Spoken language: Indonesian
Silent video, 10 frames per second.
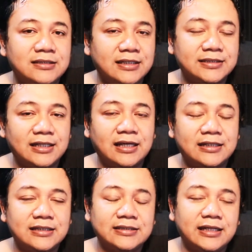yang
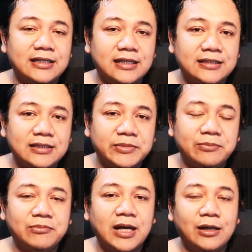sekarang saya lagi
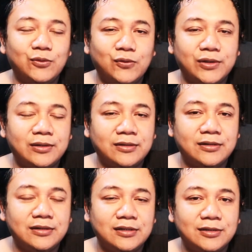
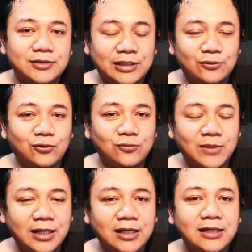membangun satu
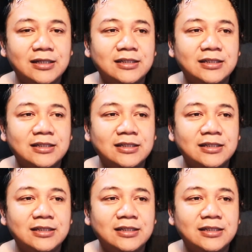rumah